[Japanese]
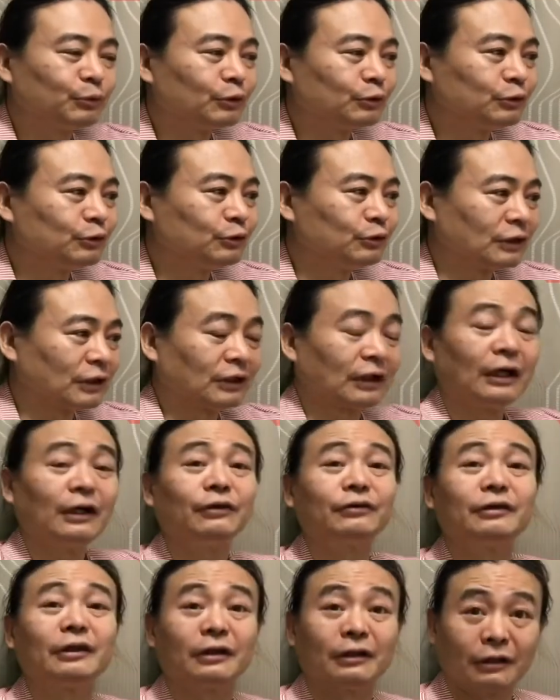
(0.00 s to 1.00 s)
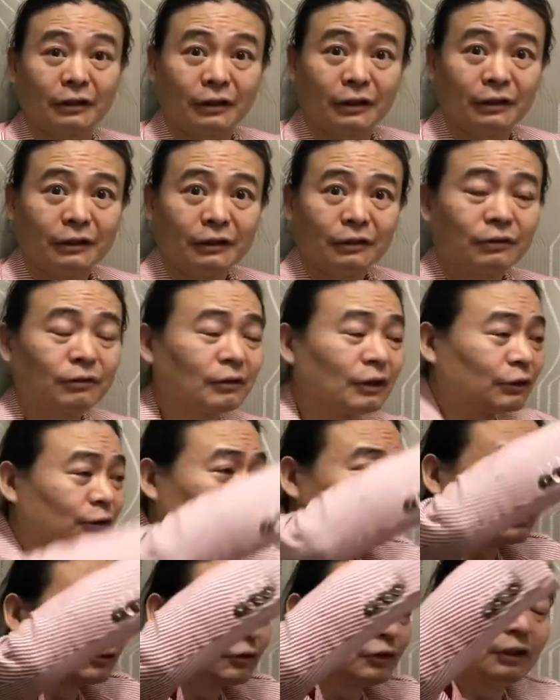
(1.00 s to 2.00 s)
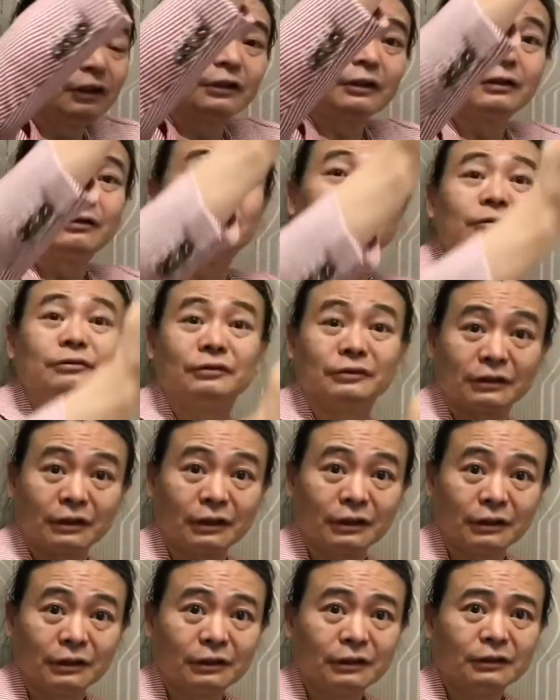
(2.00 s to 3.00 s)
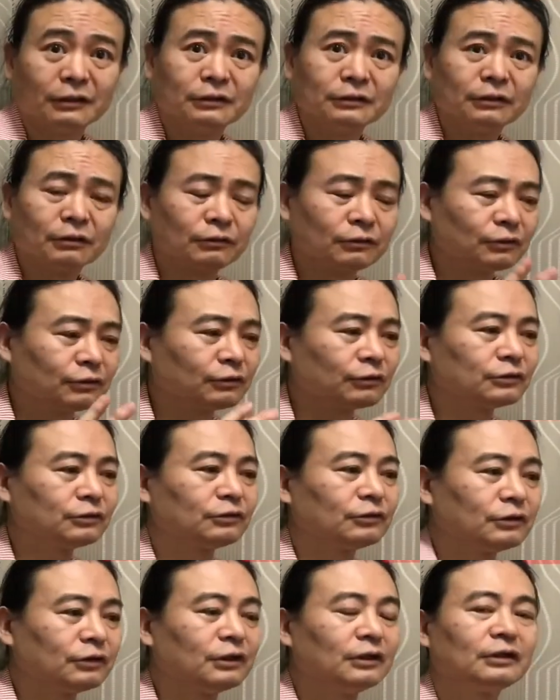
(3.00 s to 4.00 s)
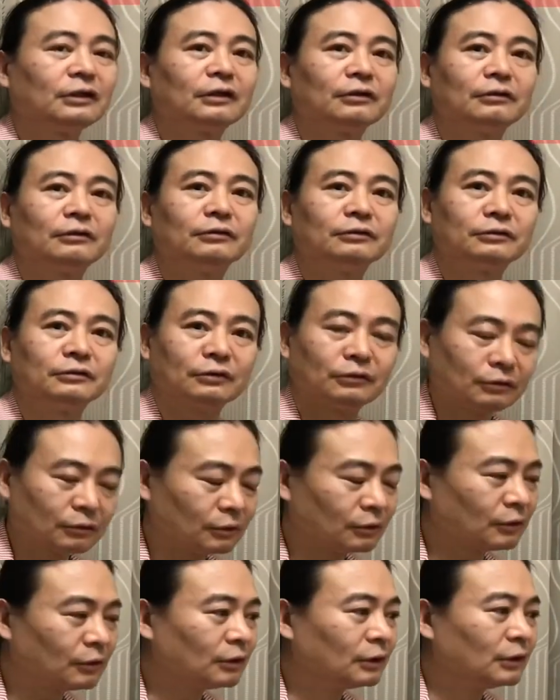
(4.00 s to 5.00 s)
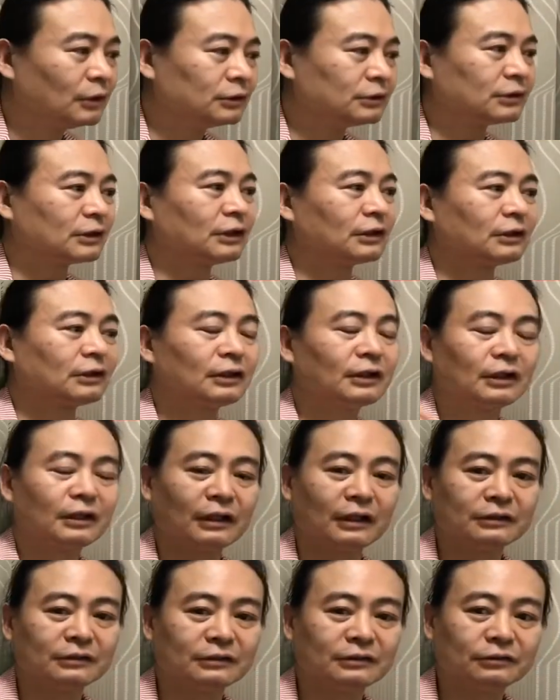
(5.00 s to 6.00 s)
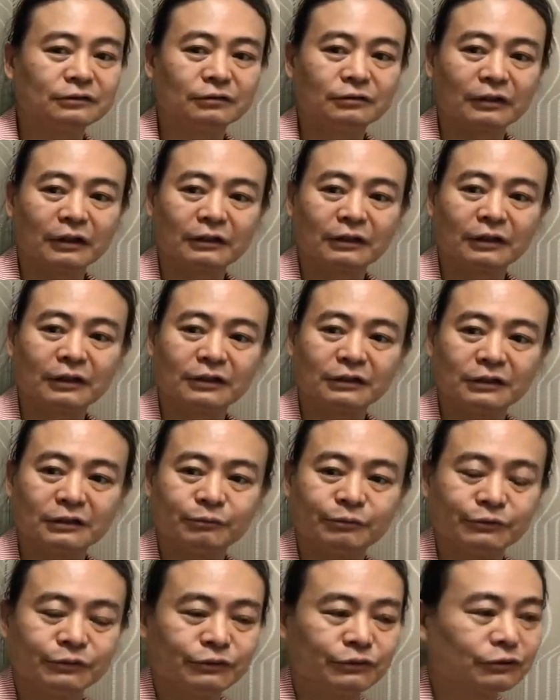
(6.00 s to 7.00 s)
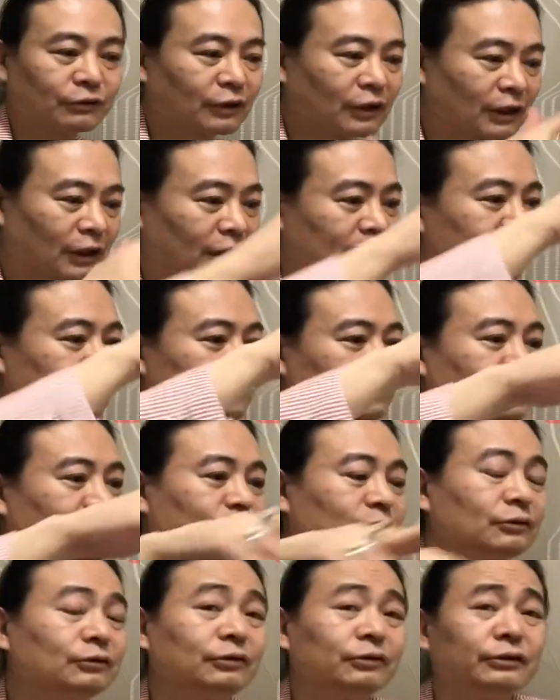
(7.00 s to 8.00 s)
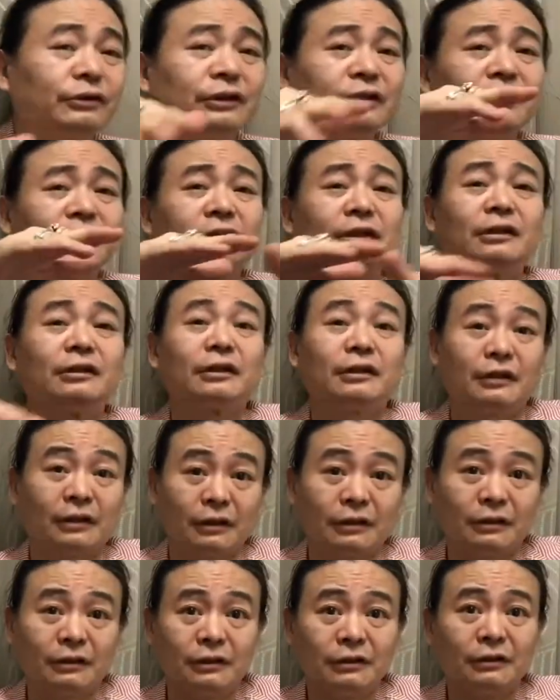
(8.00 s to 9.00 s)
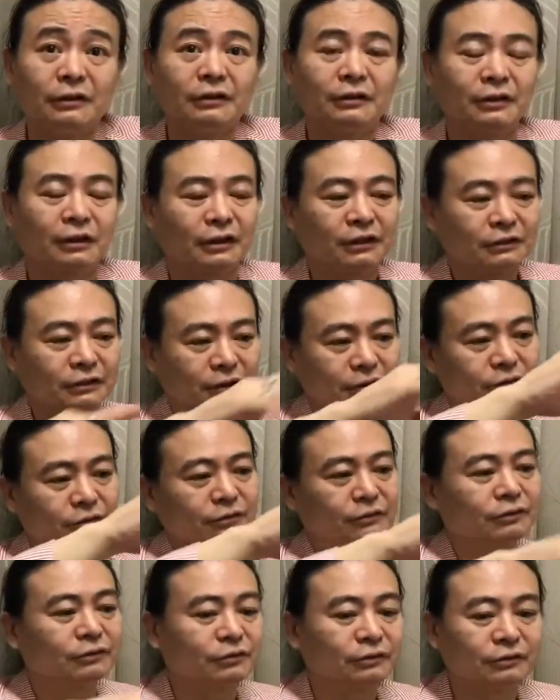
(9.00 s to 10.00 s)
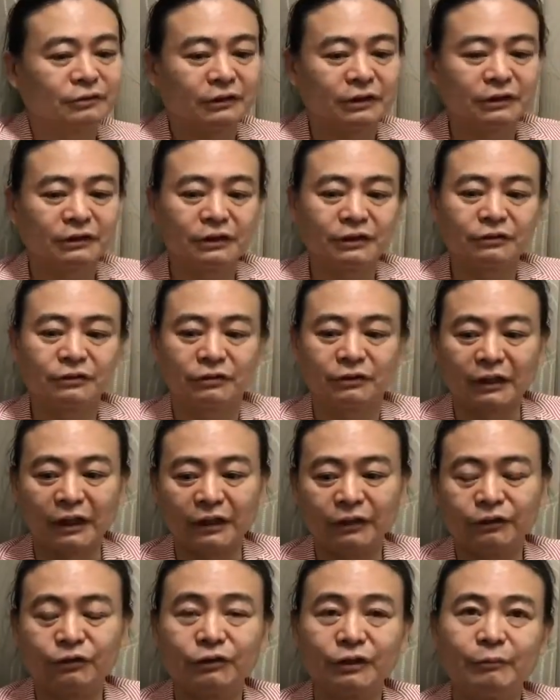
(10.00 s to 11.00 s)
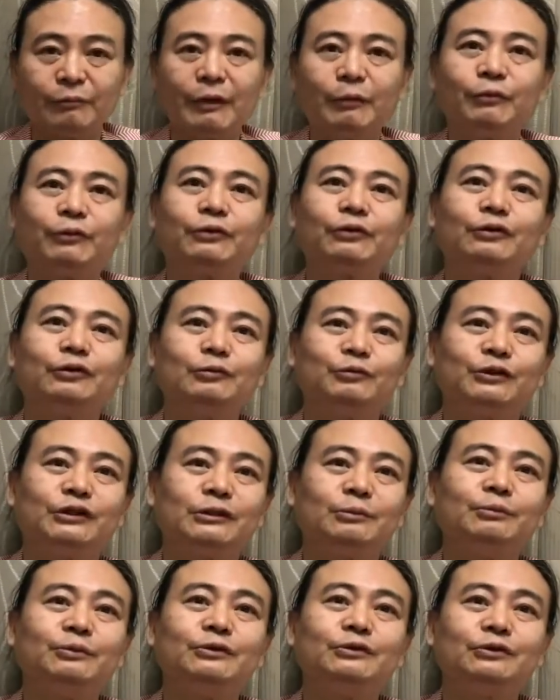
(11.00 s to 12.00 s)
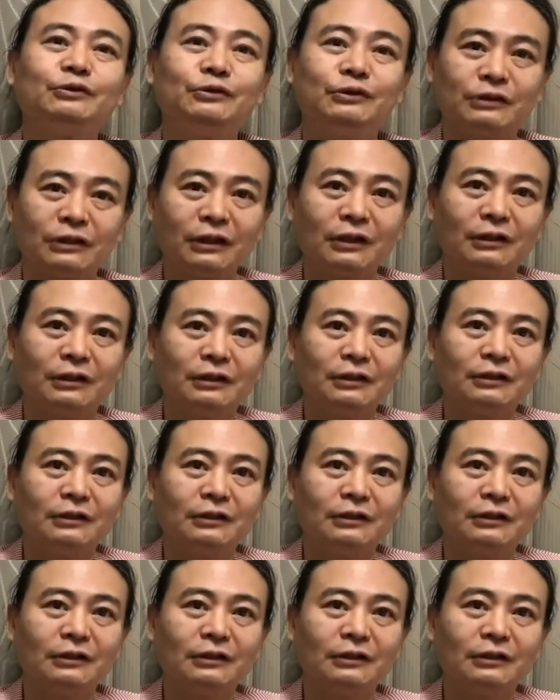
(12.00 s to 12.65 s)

法ルールは大量にあるわけだ。これは一つのデータ構造じゃん。この一つのデータ構造を使ってその新しい文章から仮説がどんどん生成されるわけだ。で仮説をどんどん生成すると大量なメモリを含む CPU を食うじゃん。